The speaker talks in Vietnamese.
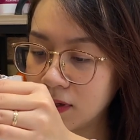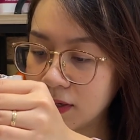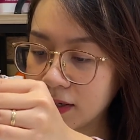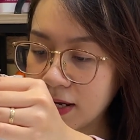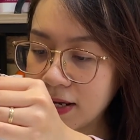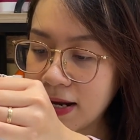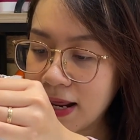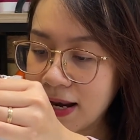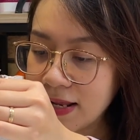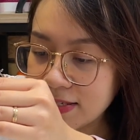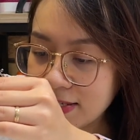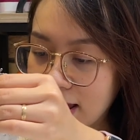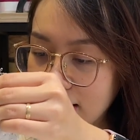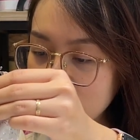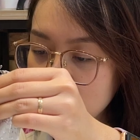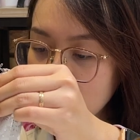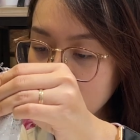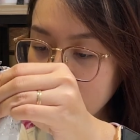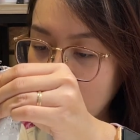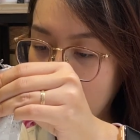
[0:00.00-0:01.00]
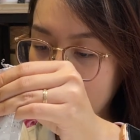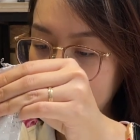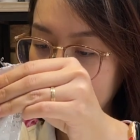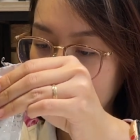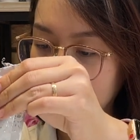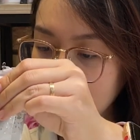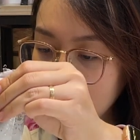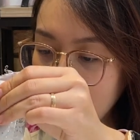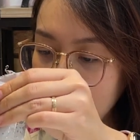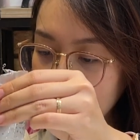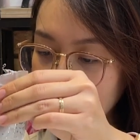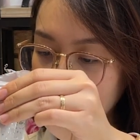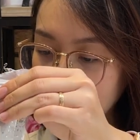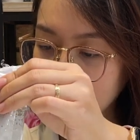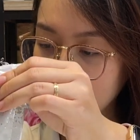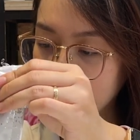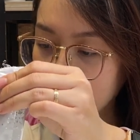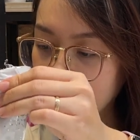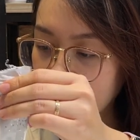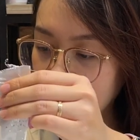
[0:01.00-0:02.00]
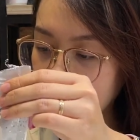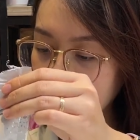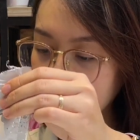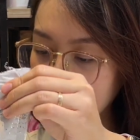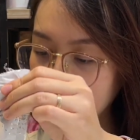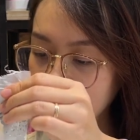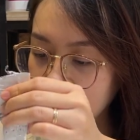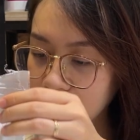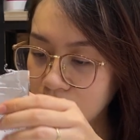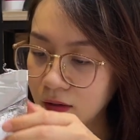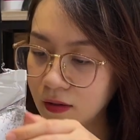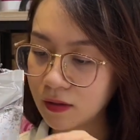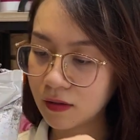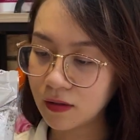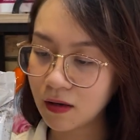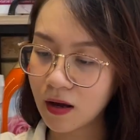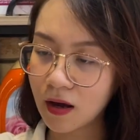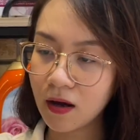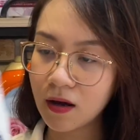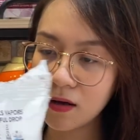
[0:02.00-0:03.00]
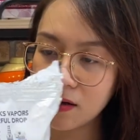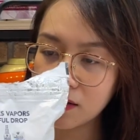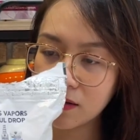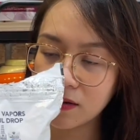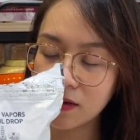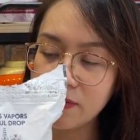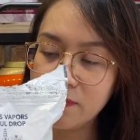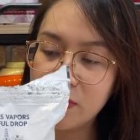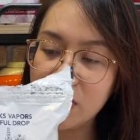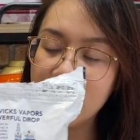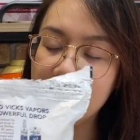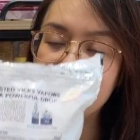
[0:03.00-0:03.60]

cái này là sản xuất tại mỹ á mọi người ha đó cái bìa